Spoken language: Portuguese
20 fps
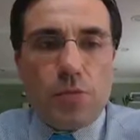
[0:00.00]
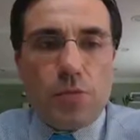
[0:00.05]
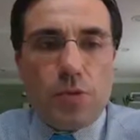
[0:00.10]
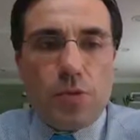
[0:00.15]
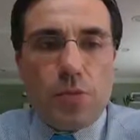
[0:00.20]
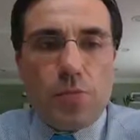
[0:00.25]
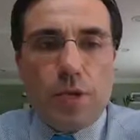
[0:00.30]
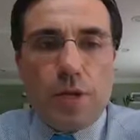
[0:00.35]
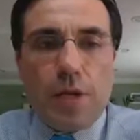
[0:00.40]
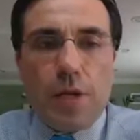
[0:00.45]
mas
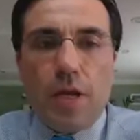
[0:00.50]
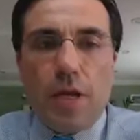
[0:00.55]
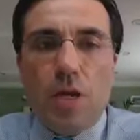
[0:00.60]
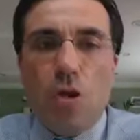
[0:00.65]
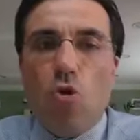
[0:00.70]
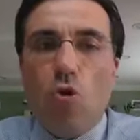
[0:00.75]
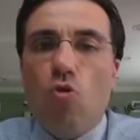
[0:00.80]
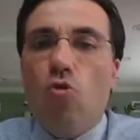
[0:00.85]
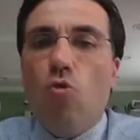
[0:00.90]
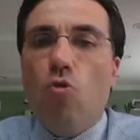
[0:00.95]
para
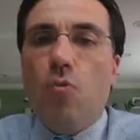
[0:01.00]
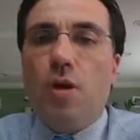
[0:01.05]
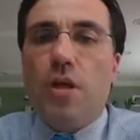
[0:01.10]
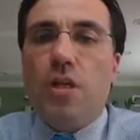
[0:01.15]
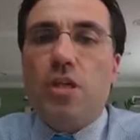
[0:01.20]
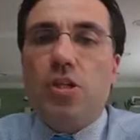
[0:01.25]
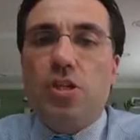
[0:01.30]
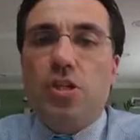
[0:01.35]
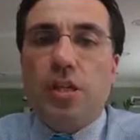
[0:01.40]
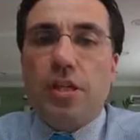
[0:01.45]

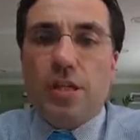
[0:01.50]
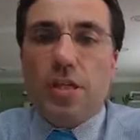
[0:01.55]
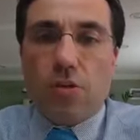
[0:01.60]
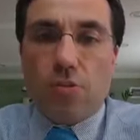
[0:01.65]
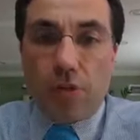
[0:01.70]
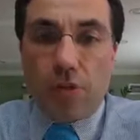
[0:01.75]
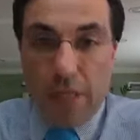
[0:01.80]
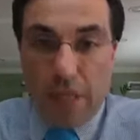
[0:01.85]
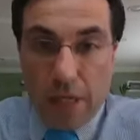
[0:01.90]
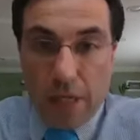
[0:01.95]
uma
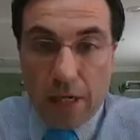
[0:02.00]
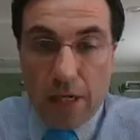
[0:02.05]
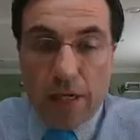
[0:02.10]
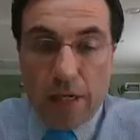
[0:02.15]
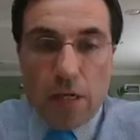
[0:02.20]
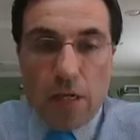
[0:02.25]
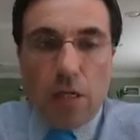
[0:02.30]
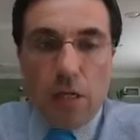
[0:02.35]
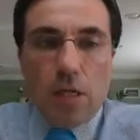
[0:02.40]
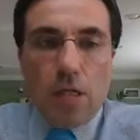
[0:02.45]
geração
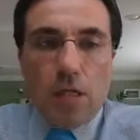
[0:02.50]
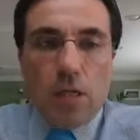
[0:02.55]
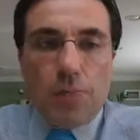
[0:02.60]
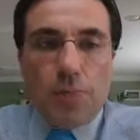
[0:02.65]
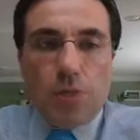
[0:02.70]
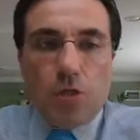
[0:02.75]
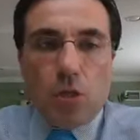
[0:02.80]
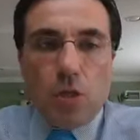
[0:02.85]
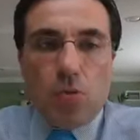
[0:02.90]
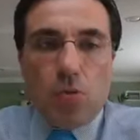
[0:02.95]
inteira de
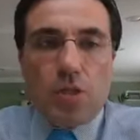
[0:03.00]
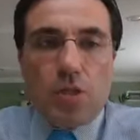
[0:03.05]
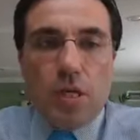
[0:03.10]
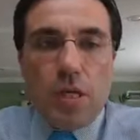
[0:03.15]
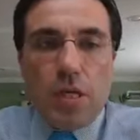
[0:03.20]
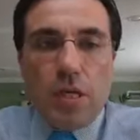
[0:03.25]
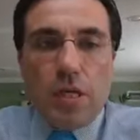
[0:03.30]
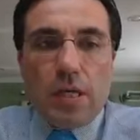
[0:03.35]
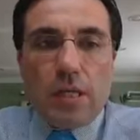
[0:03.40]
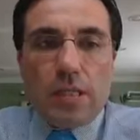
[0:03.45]
pessoas
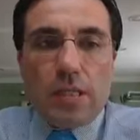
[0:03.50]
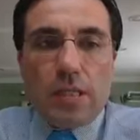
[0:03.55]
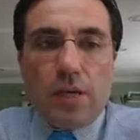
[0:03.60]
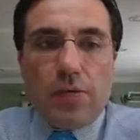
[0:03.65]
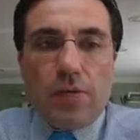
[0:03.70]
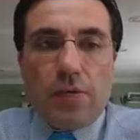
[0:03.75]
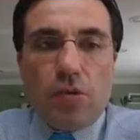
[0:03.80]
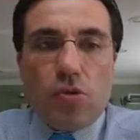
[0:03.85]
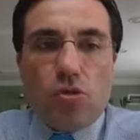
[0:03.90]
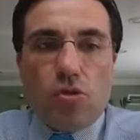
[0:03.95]
que
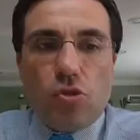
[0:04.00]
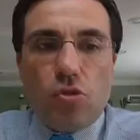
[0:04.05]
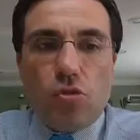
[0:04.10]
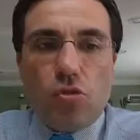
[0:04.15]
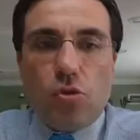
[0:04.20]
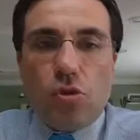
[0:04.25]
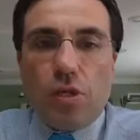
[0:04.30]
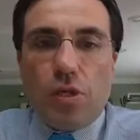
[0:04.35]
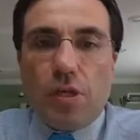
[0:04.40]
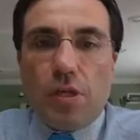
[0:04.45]
servem ao
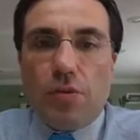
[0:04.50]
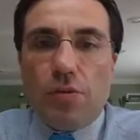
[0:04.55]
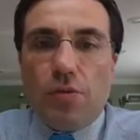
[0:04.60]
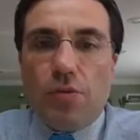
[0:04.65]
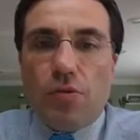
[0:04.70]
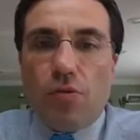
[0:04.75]
Senhor e que